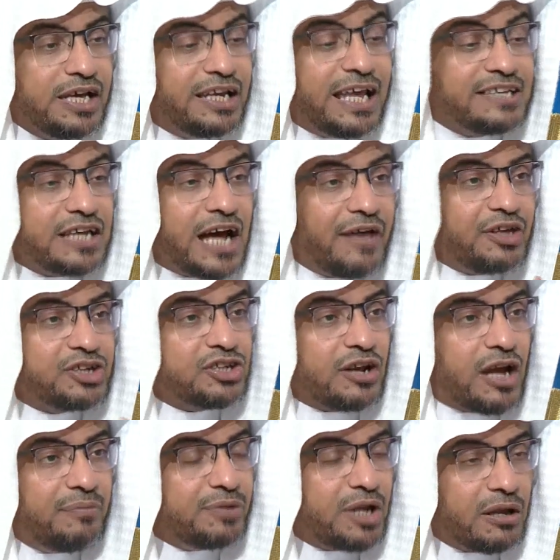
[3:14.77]
ليس هذا
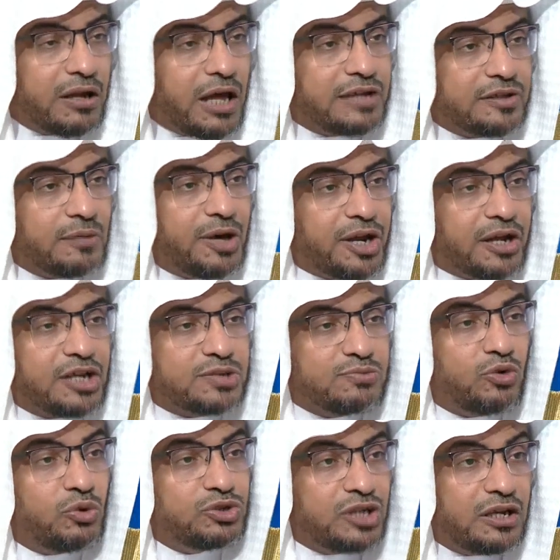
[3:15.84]
شرعا من الله تبارك
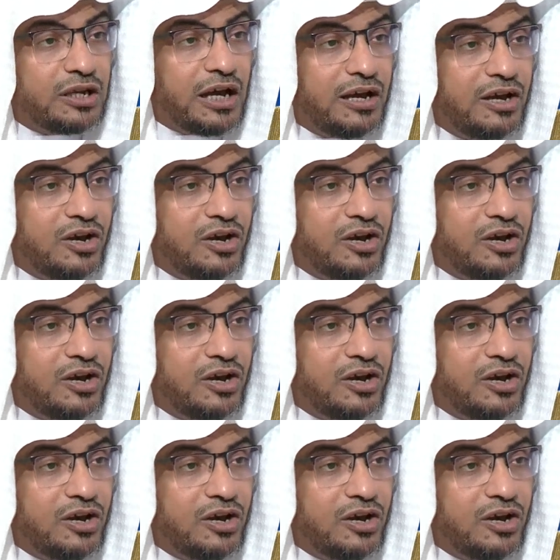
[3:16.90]
اسمه وجل